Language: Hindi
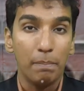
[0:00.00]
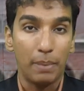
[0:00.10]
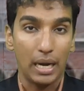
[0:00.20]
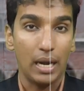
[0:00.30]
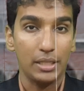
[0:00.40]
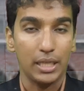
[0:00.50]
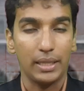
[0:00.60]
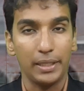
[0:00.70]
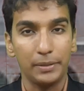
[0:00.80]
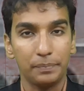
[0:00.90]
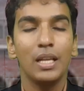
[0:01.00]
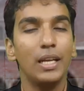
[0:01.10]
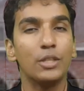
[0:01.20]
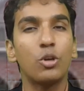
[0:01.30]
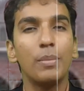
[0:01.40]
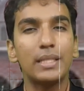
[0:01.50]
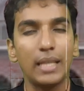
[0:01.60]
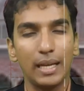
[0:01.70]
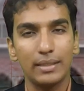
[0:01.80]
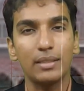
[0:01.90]
बनाना चाहते हैं इसको हम इस
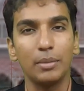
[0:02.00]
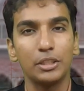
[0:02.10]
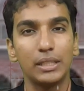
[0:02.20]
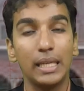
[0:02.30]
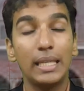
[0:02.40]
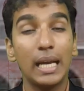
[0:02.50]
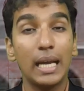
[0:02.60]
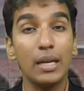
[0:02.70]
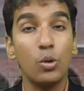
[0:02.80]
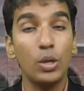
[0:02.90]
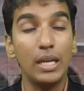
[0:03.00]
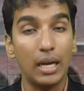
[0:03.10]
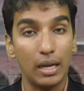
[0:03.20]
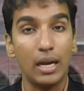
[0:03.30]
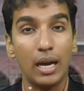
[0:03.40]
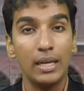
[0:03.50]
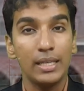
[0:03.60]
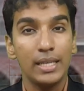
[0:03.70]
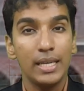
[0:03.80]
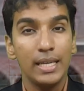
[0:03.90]
तरीके से समझते हैं कि अगर कोई लड़का
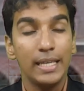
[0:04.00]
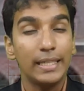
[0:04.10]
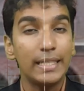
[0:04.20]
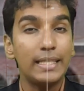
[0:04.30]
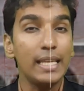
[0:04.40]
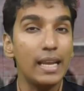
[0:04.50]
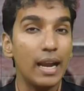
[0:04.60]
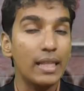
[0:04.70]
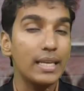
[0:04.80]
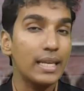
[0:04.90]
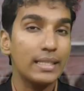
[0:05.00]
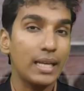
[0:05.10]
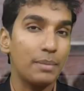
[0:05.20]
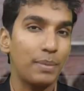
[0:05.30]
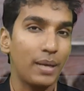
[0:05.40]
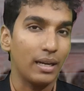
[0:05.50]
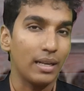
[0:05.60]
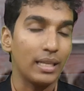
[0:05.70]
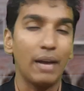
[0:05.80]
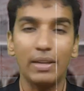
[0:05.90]
किसी लड़के के साथ
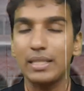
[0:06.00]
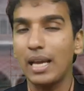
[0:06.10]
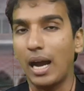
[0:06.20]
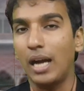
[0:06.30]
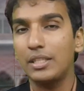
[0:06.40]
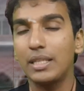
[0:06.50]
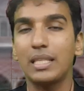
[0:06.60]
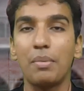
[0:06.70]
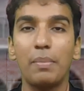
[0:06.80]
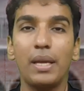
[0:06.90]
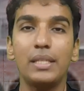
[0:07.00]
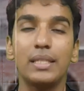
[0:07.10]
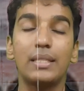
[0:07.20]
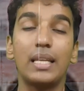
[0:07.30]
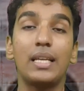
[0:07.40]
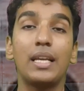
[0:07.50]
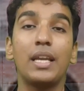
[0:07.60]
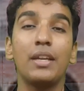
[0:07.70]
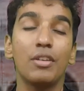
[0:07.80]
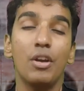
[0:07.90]
करता है वैसे आज के समय में जिस तरीके
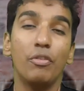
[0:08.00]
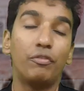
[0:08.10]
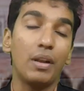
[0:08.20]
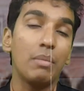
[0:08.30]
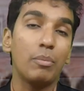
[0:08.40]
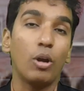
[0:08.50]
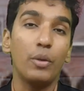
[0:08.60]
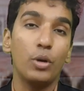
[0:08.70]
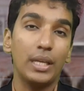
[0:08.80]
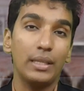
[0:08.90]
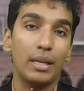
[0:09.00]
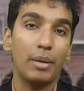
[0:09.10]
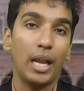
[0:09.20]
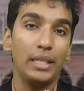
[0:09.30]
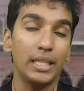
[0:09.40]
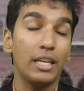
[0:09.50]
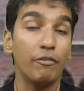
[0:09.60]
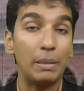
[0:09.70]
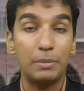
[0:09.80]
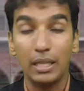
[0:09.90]
की फिल्में बॉलीवुड के अंदर बनाई जा रही है
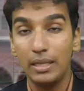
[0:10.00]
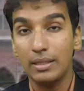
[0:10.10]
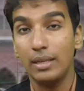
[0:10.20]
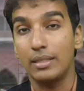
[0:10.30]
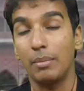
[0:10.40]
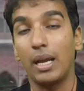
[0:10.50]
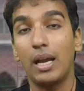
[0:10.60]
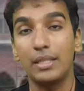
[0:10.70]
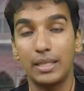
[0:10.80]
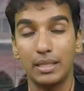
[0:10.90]
वेब सीरीज का जमाना आज के